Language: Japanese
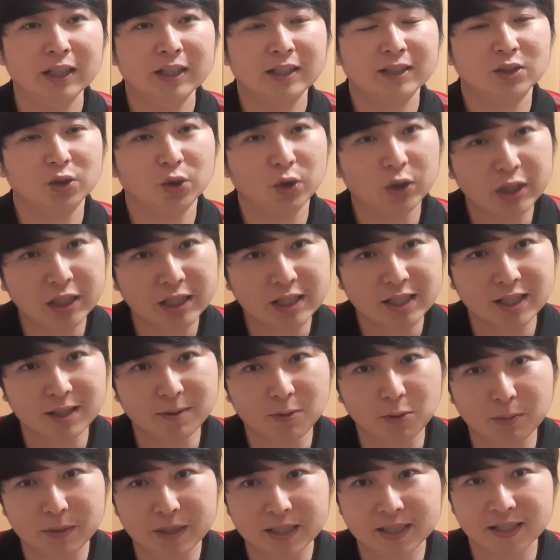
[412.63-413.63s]
それにして
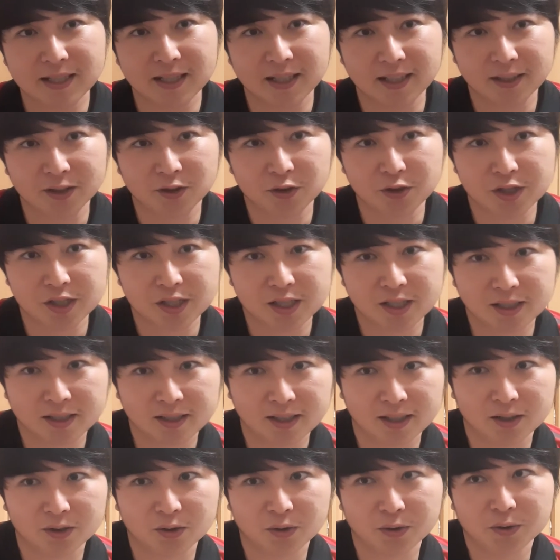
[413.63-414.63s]
もミスからの2失
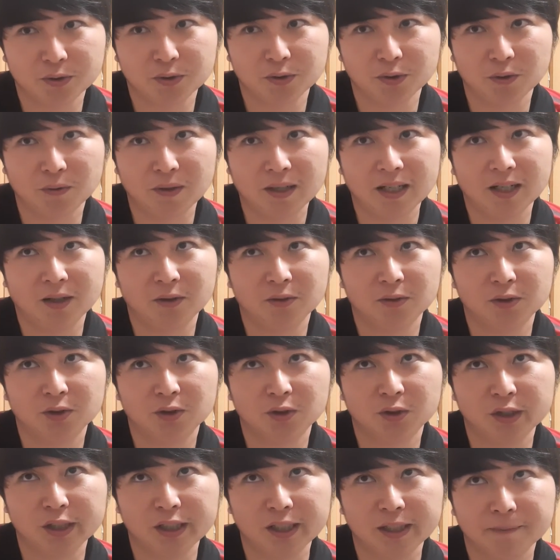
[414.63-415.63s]
点というのは、本
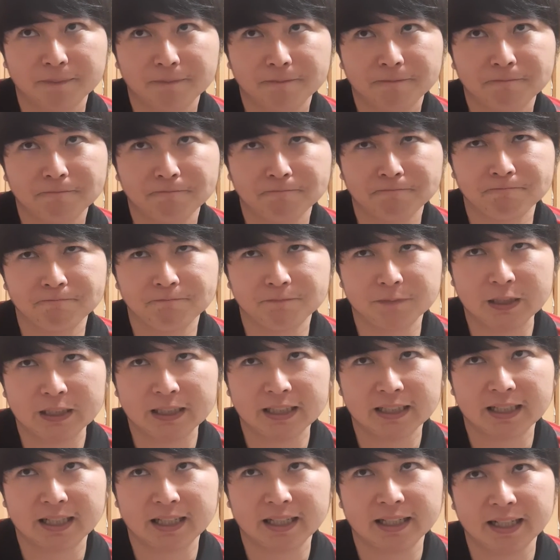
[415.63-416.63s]
当に、うん、い
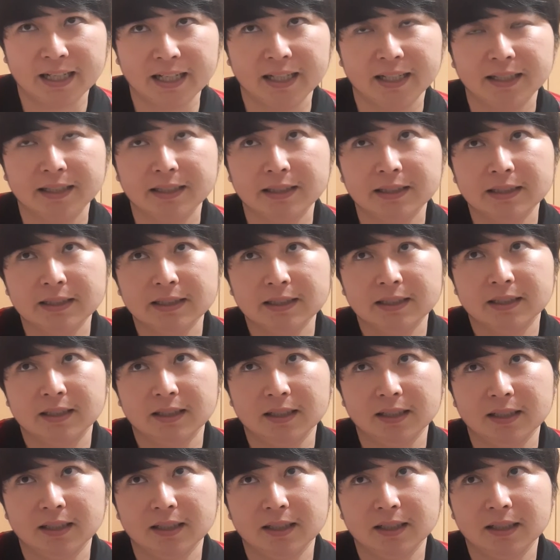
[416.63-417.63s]
ただけないう
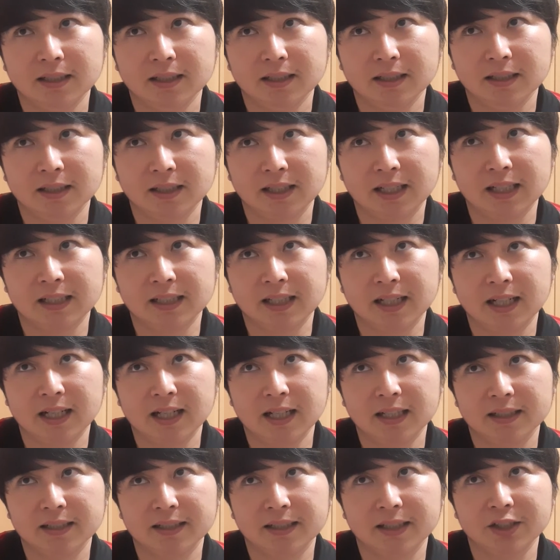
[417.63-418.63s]
ん、か
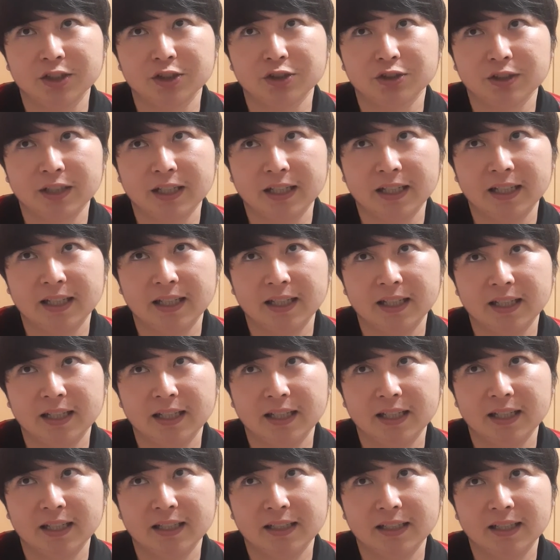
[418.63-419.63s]
なっていう
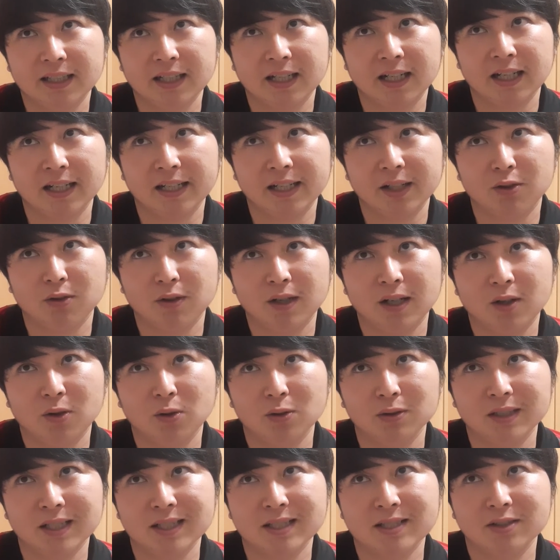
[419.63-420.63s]
ね。なんか金子が
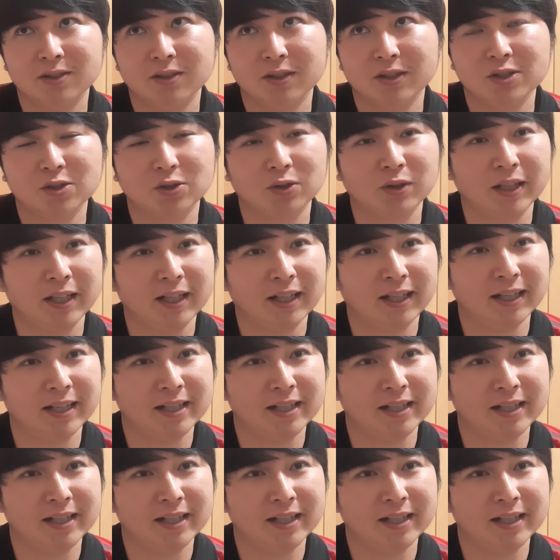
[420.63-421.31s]
交代するときにちょっとヘラヘ